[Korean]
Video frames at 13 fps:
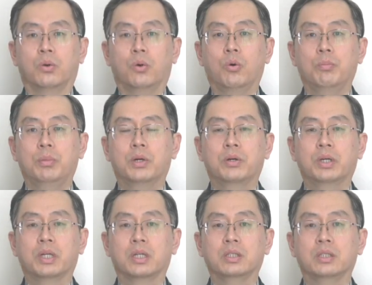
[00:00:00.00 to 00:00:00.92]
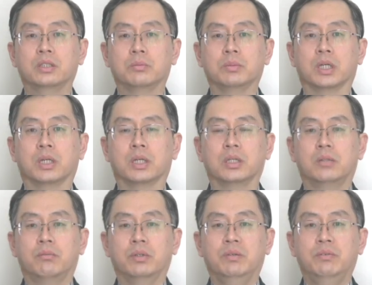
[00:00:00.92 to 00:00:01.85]
호평이라는 뜻입니다.
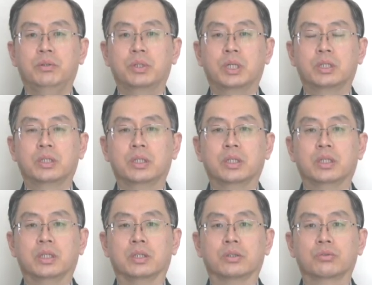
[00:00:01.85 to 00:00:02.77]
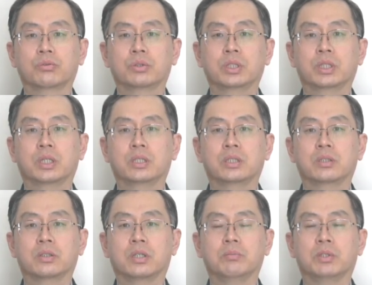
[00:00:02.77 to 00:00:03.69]
리뷰라는 게 숙제
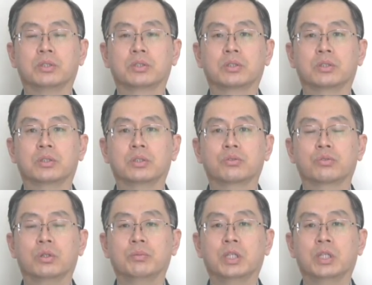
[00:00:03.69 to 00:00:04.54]
같은 거 하면서 수업